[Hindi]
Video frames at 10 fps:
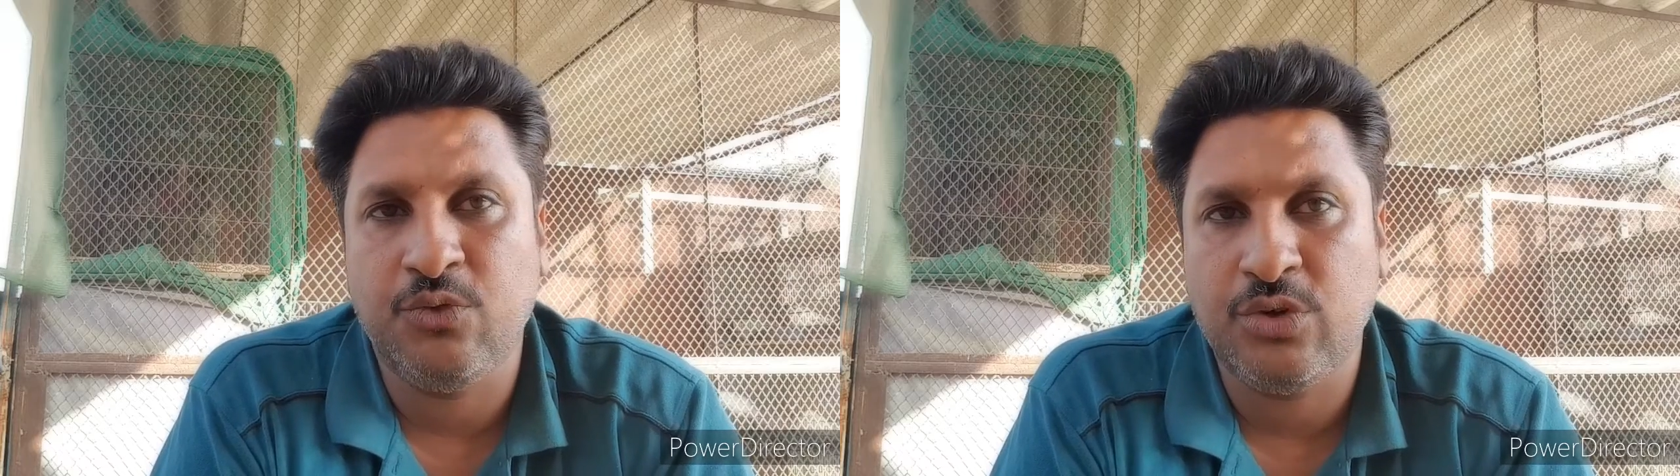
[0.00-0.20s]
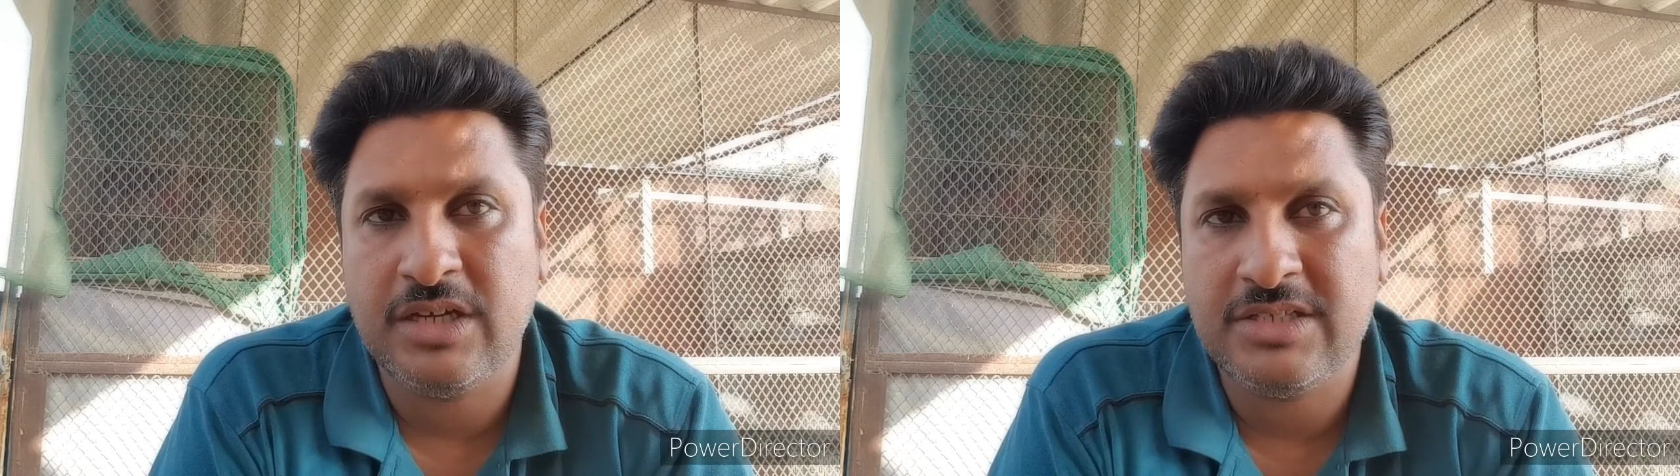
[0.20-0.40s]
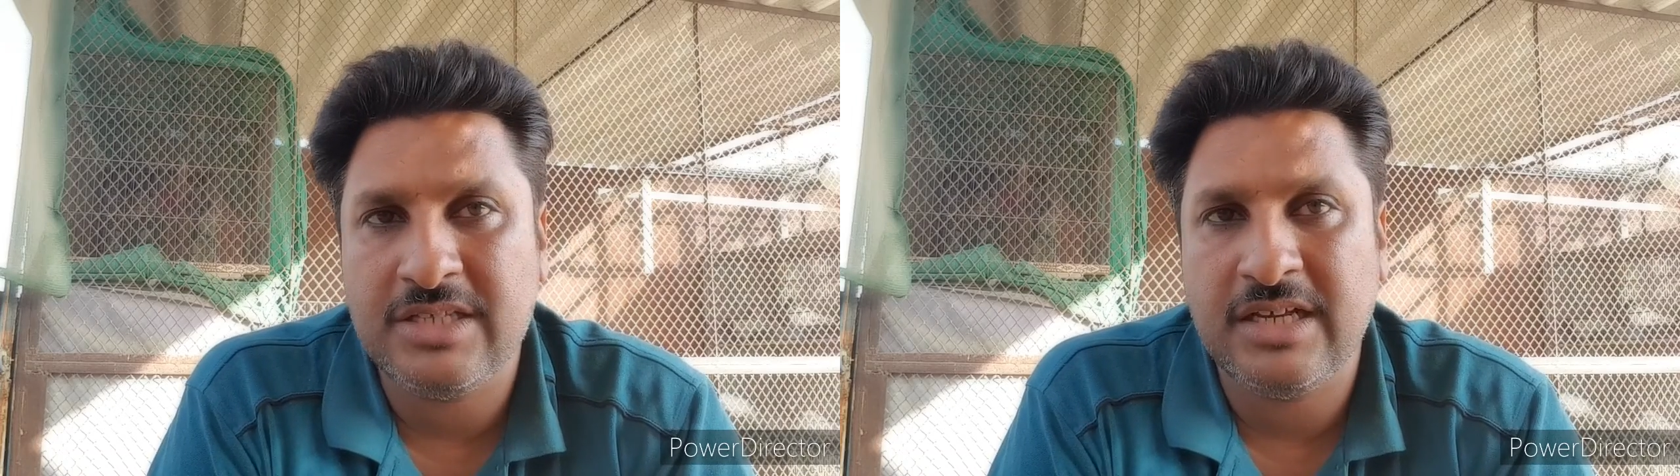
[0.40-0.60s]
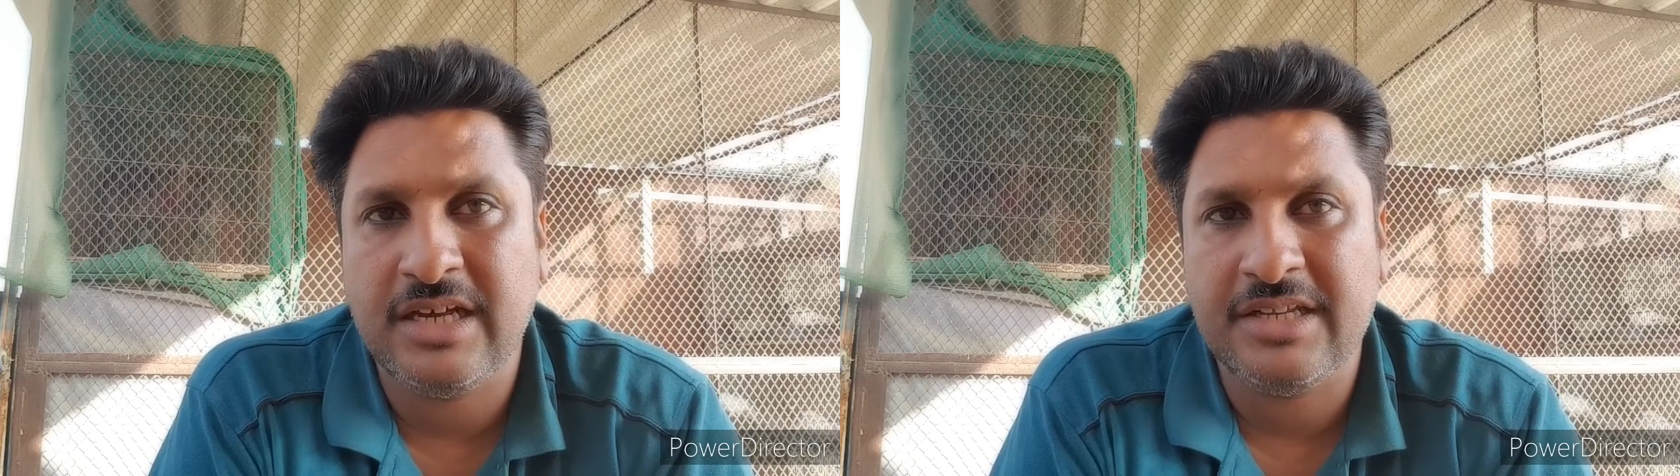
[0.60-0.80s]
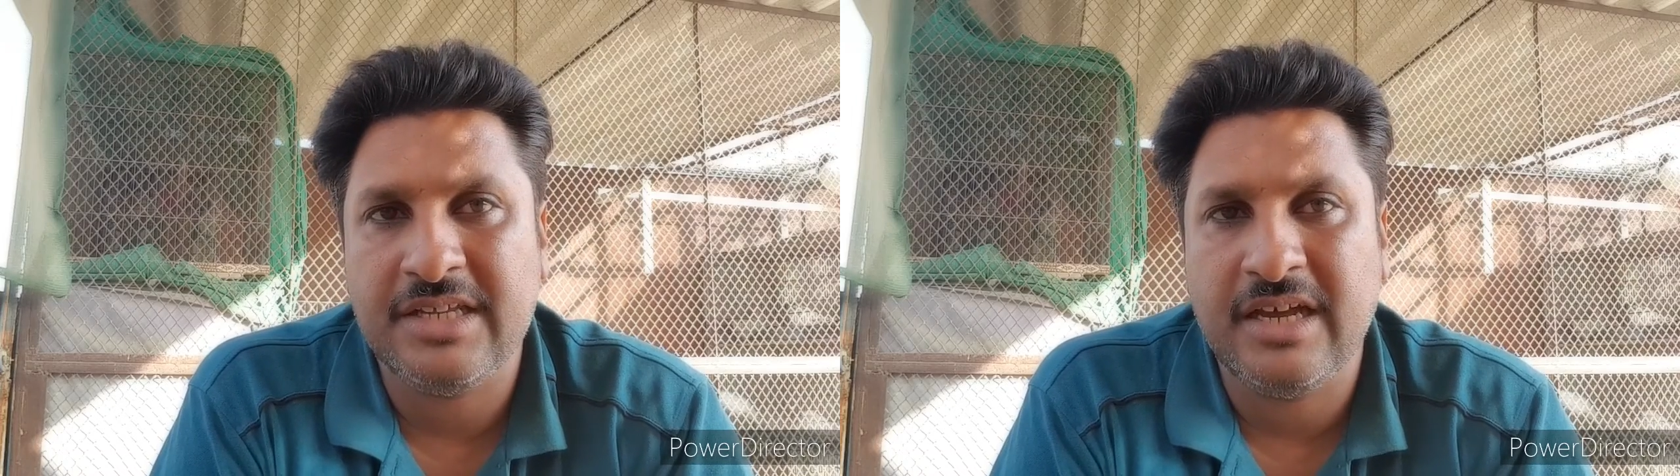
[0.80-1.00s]
वो कैसी
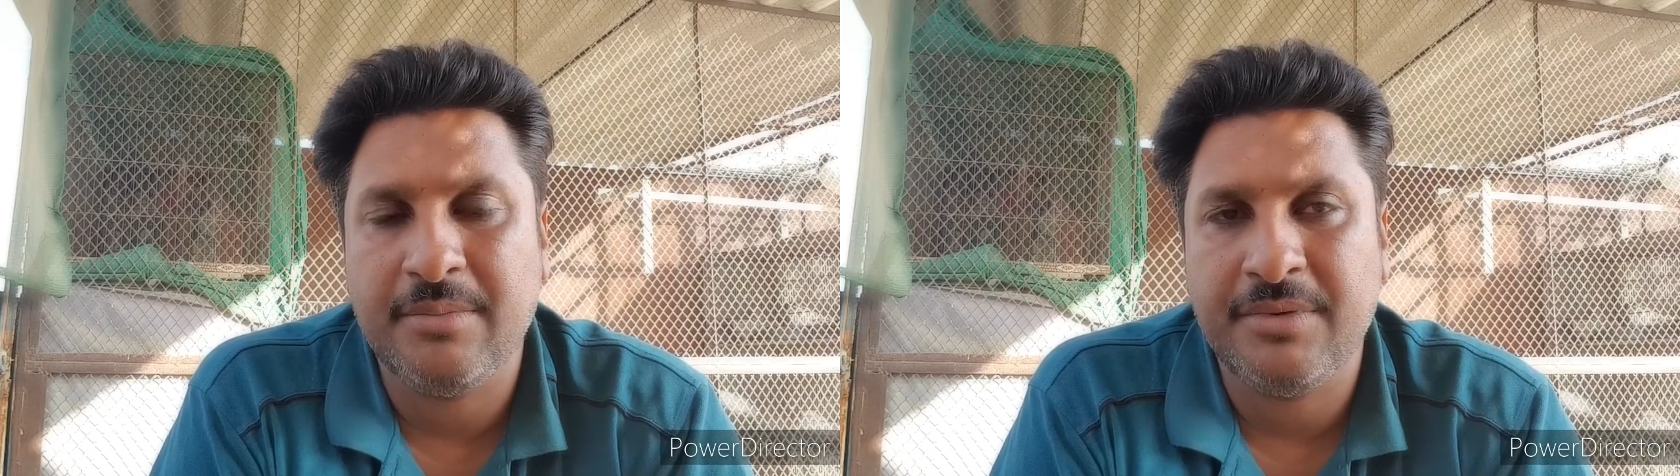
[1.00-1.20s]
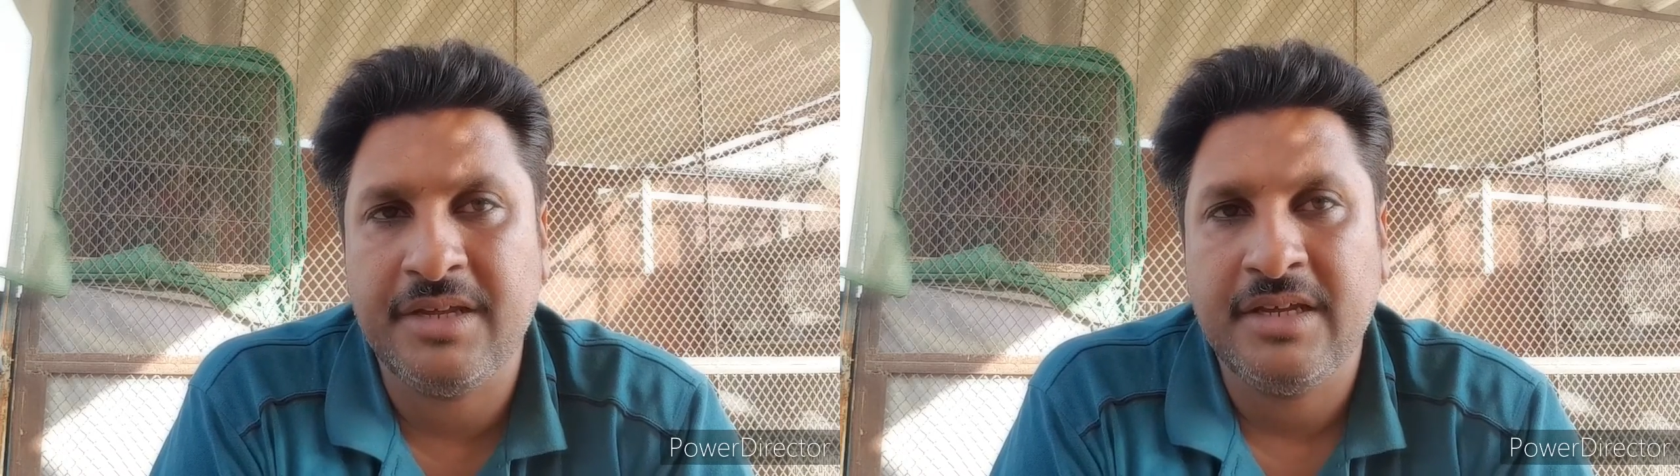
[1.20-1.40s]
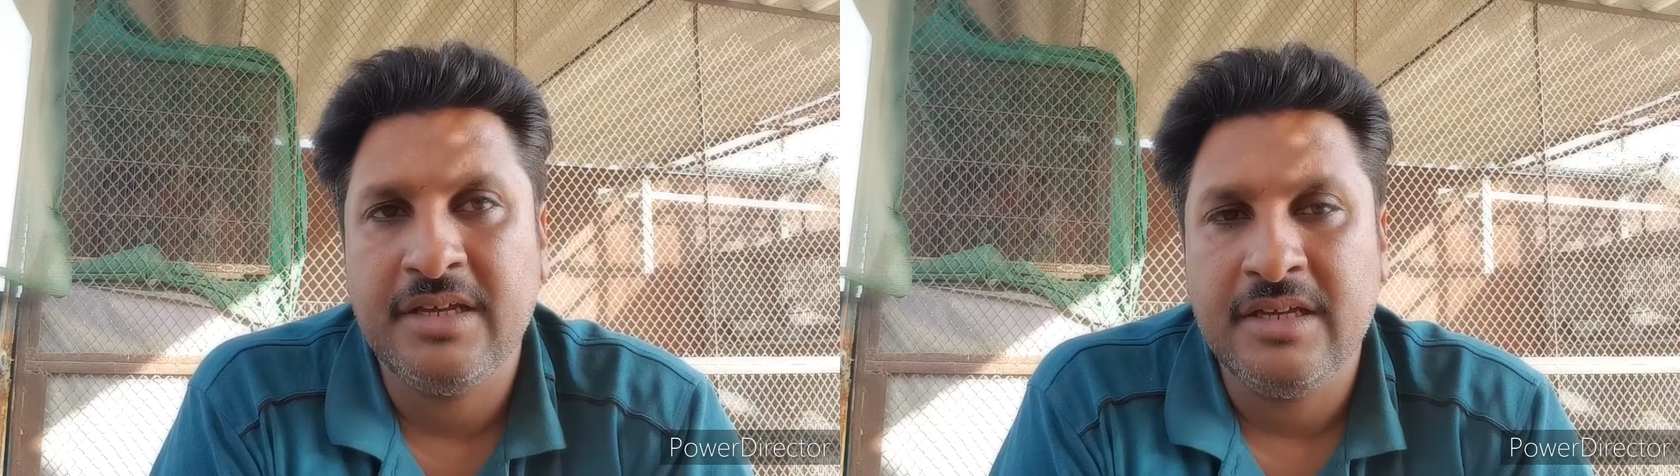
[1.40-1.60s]
लगानी है आपने